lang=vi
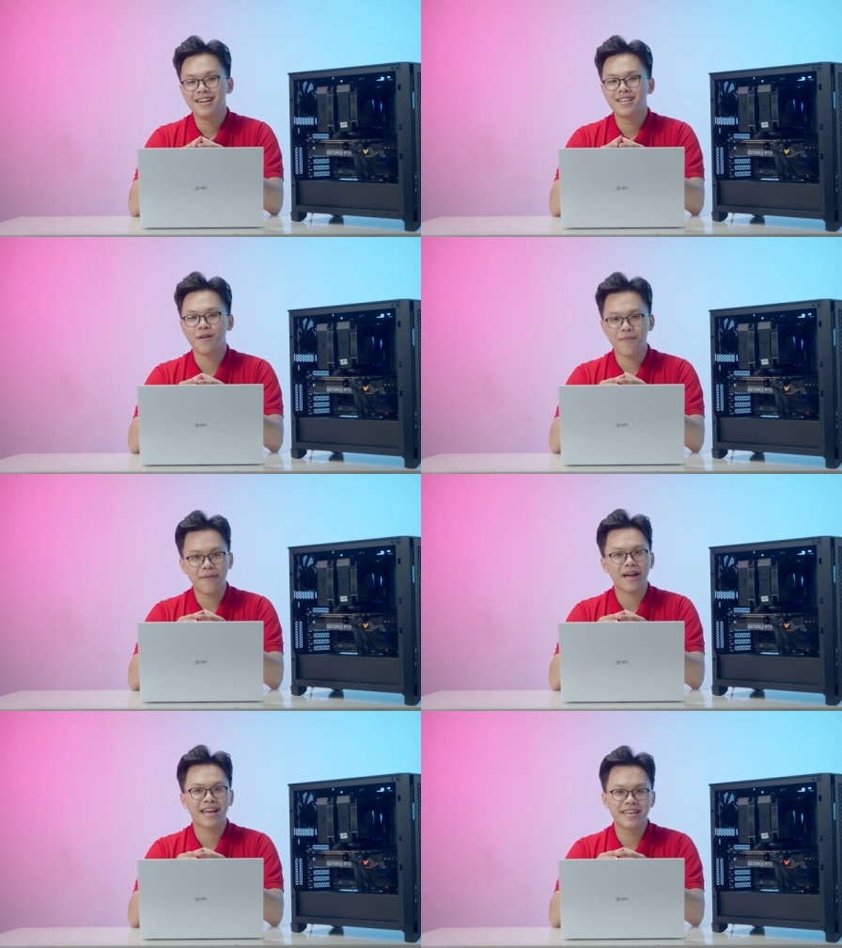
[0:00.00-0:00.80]
Nhưng mà
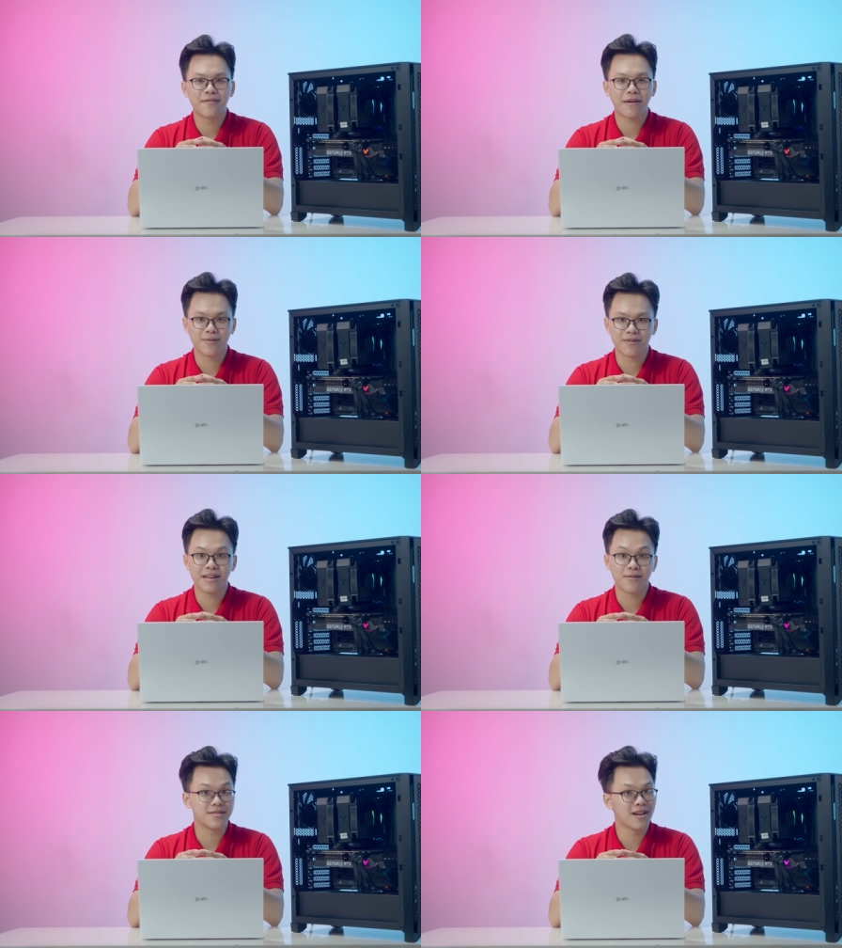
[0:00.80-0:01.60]
ba mươi hai gi ga bai RAM nhiều
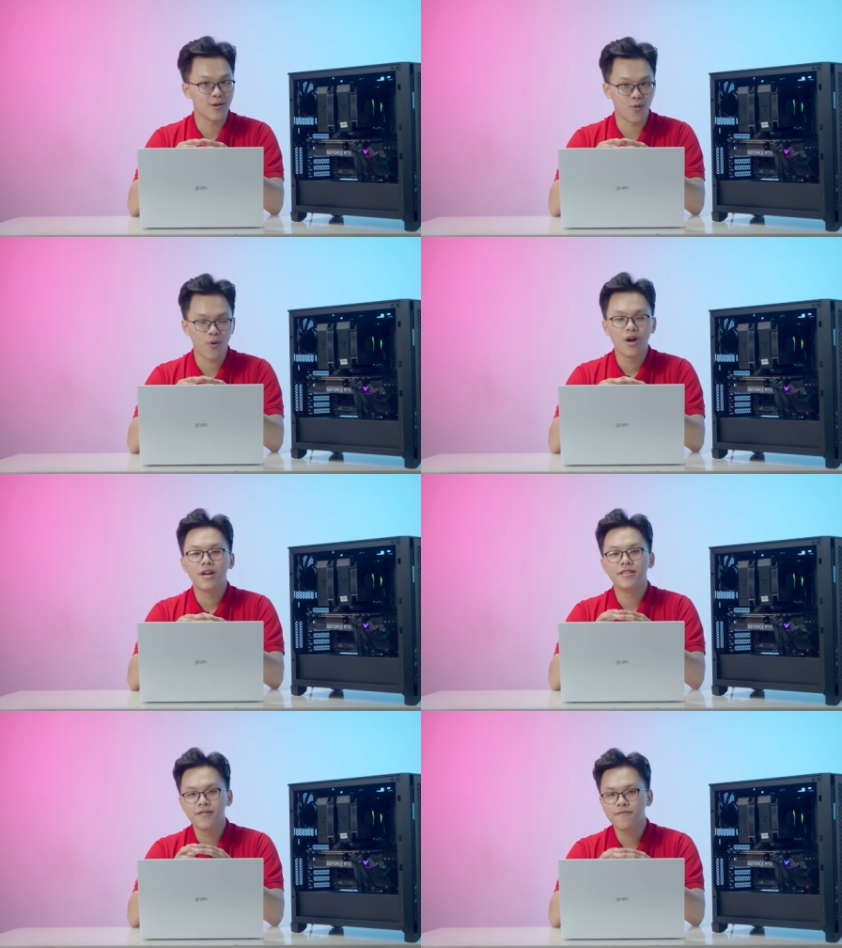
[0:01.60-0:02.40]
khi còn chưa là đủ.
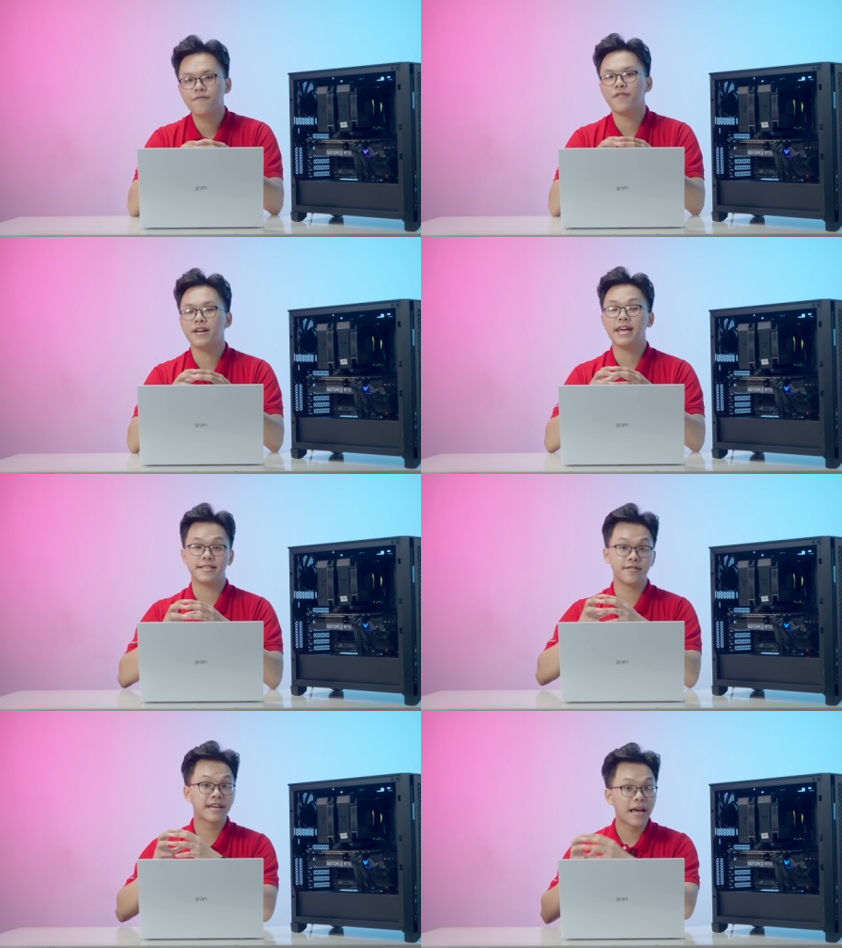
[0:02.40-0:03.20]
Nhưng với để
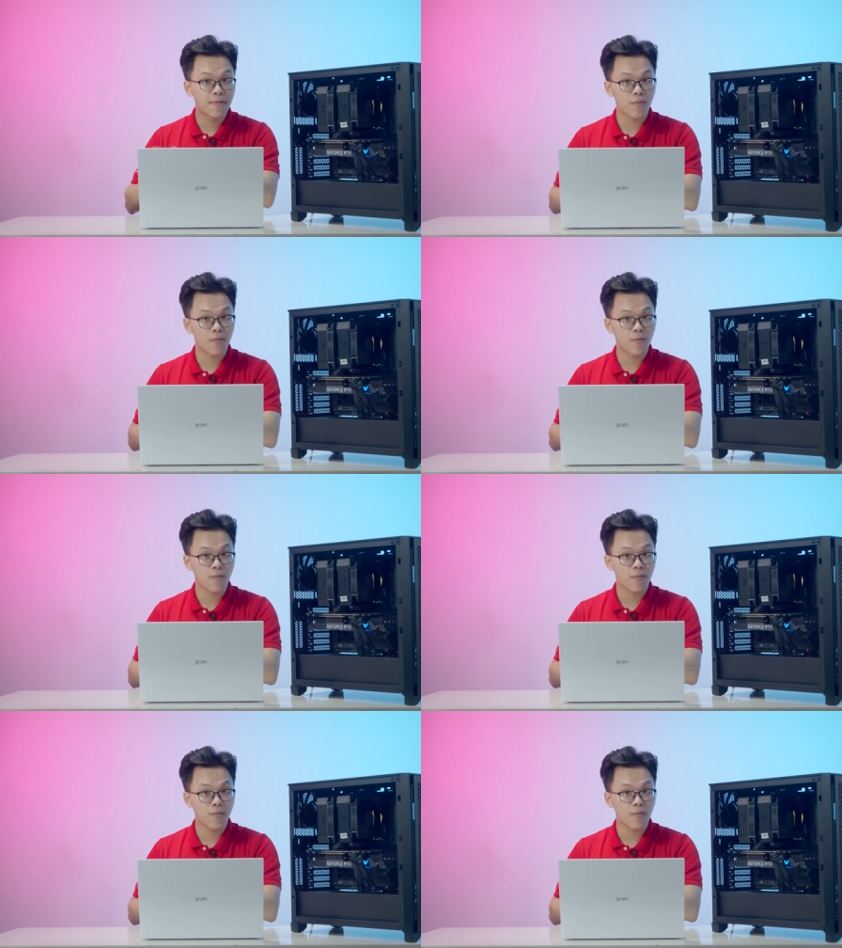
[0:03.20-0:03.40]
chơi game